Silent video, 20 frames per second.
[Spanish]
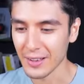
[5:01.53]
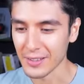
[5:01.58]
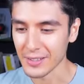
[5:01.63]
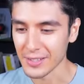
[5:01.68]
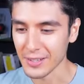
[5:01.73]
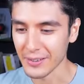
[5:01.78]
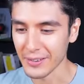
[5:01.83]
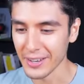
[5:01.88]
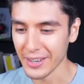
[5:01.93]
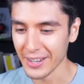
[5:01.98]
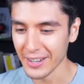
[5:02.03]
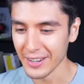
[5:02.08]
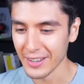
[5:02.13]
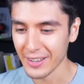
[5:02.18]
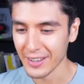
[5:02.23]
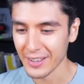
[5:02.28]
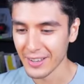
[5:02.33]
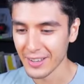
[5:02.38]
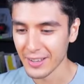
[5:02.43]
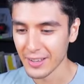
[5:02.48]
Vamos a ver
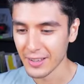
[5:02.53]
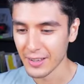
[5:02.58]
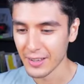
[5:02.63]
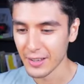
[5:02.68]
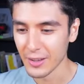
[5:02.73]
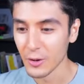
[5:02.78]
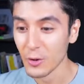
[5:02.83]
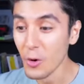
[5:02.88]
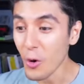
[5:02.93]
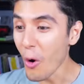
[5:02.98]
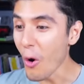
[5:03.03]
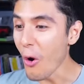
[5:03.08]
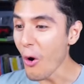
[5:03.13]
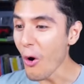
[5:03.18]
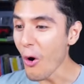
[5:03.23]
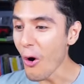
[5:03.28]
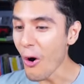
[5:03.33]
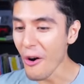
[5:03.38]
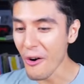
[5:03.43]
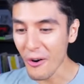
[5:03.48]
¡No!
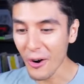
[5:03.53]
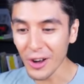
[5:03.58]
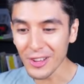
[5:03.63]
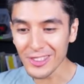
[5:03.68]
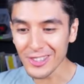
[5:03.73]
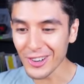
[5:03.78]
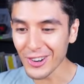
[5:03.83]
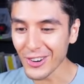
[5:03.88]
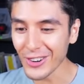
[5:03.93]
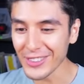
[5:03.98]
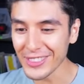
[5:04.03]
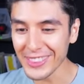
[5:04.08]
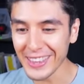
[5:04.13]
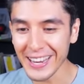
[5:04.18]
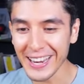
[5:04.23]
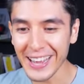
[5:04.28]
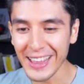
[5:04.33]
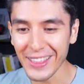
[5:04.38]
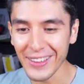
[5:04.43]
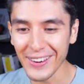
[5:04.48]
¡Otro
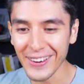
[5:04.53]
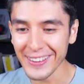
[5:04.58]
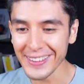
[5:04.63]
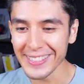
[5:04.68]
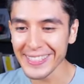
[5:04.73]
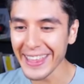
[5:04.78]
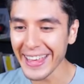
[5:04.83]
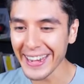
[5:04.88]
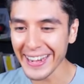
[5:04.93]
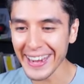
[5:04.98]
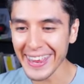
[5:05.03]
contenedor de